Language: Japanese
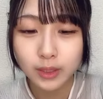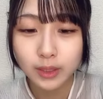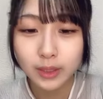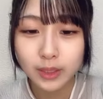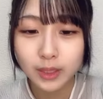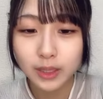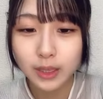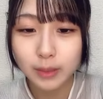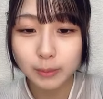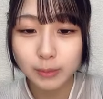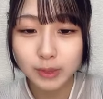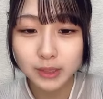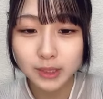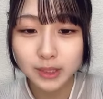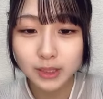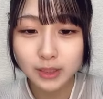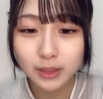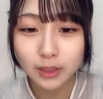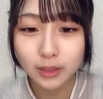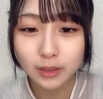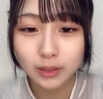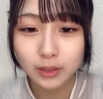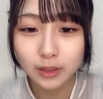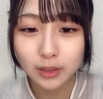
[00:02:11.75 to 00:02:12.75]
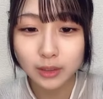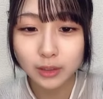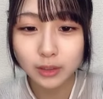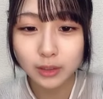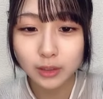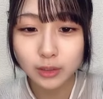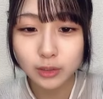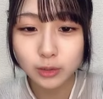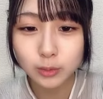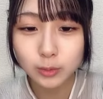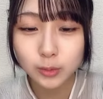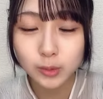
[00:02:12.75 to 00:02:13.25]
来てませんだって
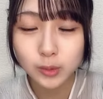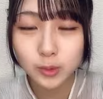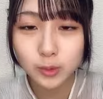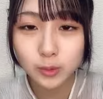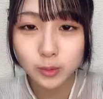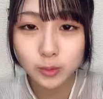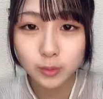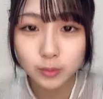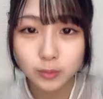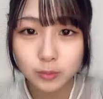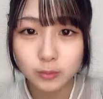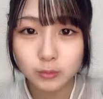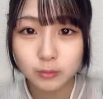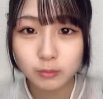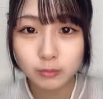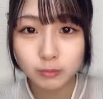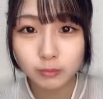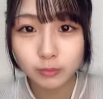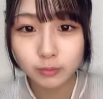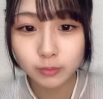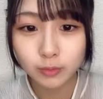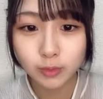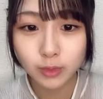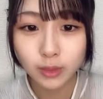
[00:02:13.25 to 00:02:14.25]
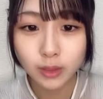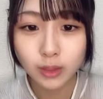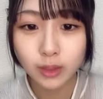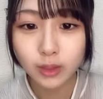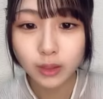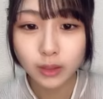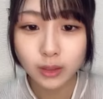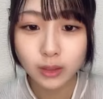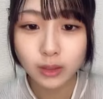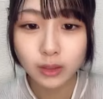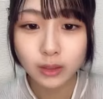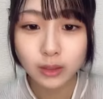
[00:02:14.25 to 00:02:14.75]
大丈夫そ
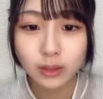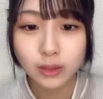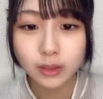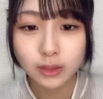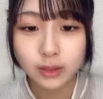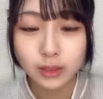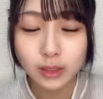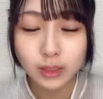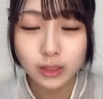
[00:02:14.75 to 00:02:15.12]
う